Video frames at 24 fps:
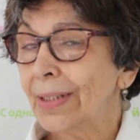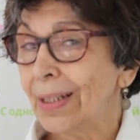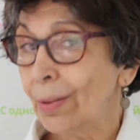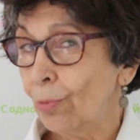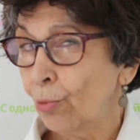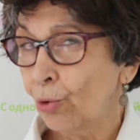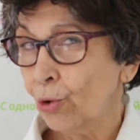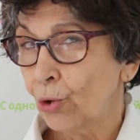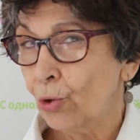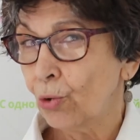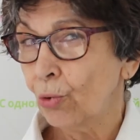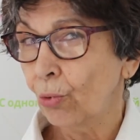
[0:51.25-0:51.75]

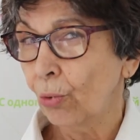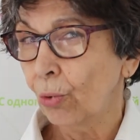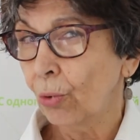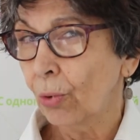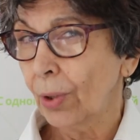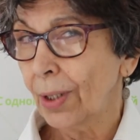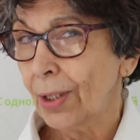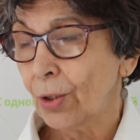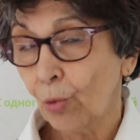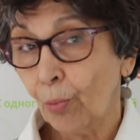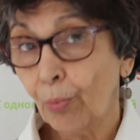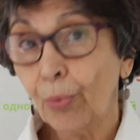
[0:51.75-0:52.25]
émotions
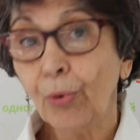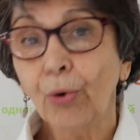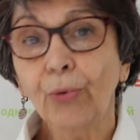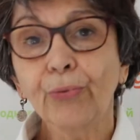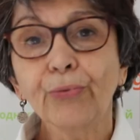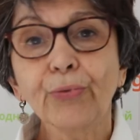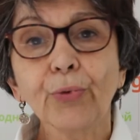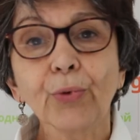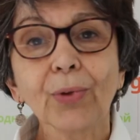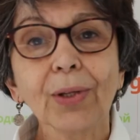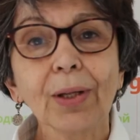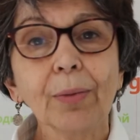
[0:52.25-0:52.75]
qui sont
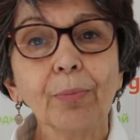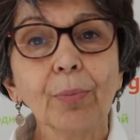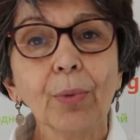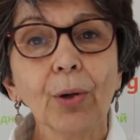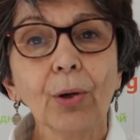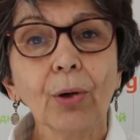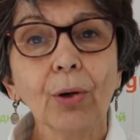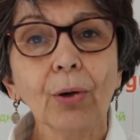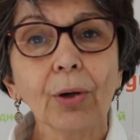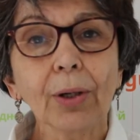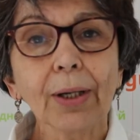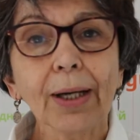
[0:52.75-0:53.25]

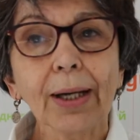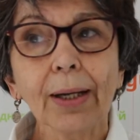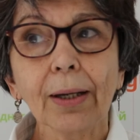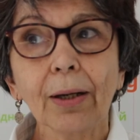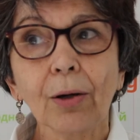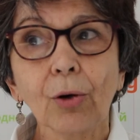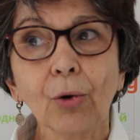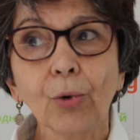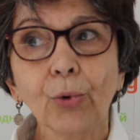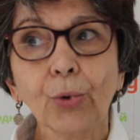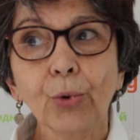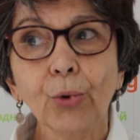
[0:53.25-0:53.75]
profondément
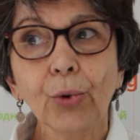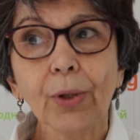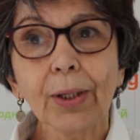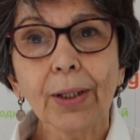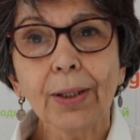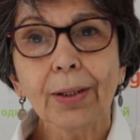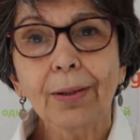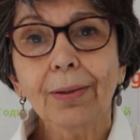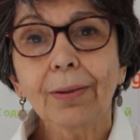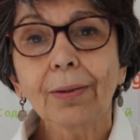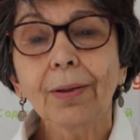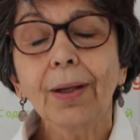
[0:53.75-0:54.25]
créées en eux
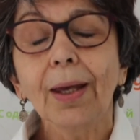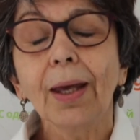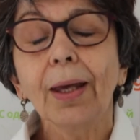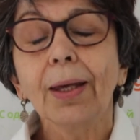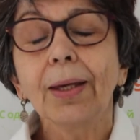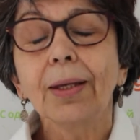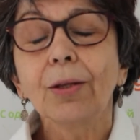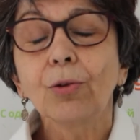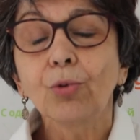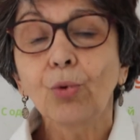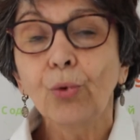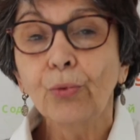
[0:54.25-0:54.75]

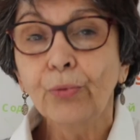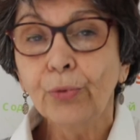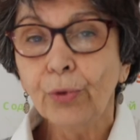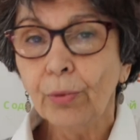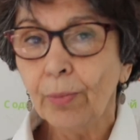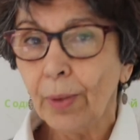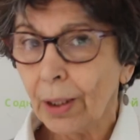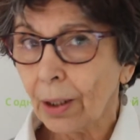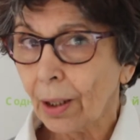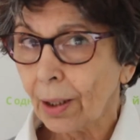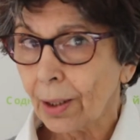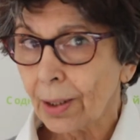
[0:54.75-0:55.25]
et qui trouvent
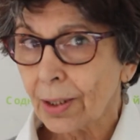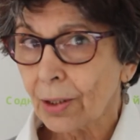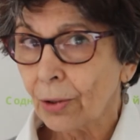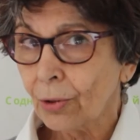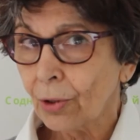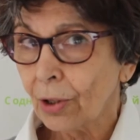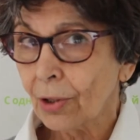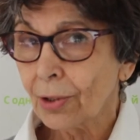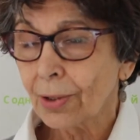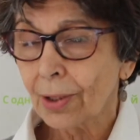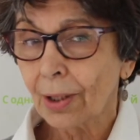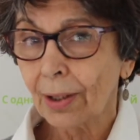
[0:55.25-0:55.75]
une meilleure
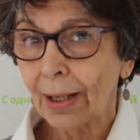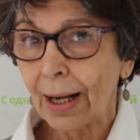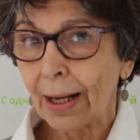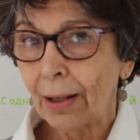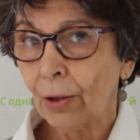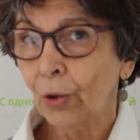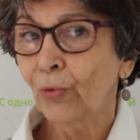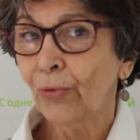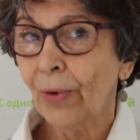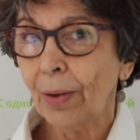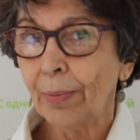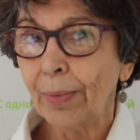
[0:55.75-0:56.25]
résonance dans la
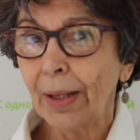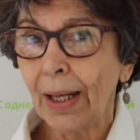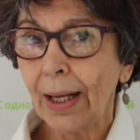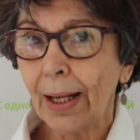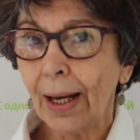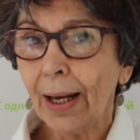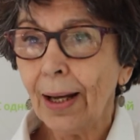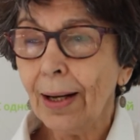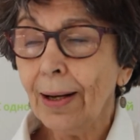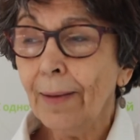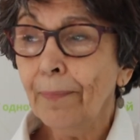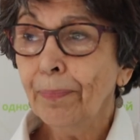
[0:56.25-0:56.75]
langue
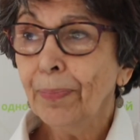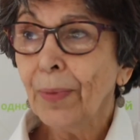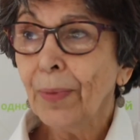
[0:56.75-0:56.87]
familiale,